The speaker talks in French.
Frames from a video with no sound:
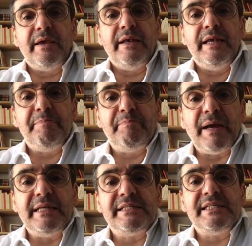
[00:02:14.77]
les
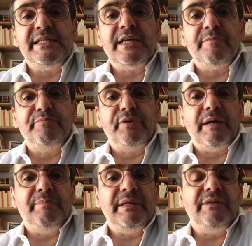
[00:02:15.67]
Palestiniens
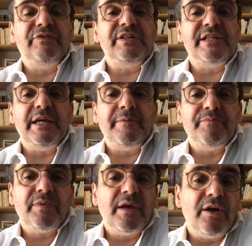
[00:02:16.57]
pourraient bénéficier,
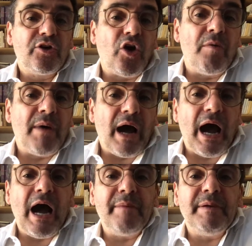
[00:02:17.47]
comme
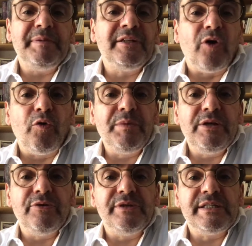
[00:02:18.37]
Rahab habitant au
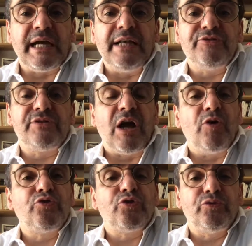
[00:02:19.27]
milieu d'Israël
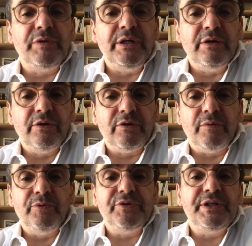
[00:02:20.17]
jusqu'à aujourd'hui,
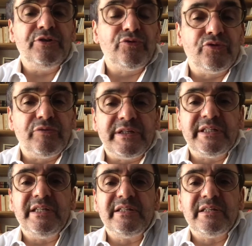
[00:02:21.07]
comme le dit Josué
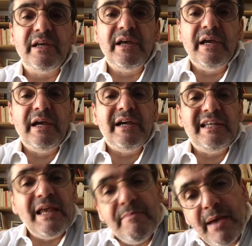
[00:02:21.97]
6,
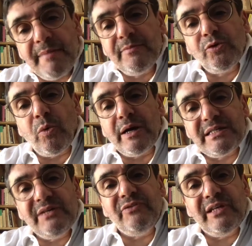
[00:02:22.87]
des mêmes droits
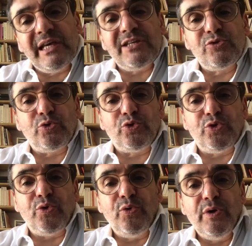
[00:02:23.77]
civiques et
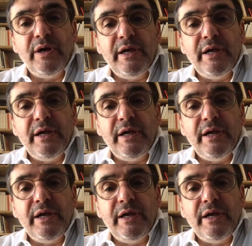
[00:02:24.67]
sociaux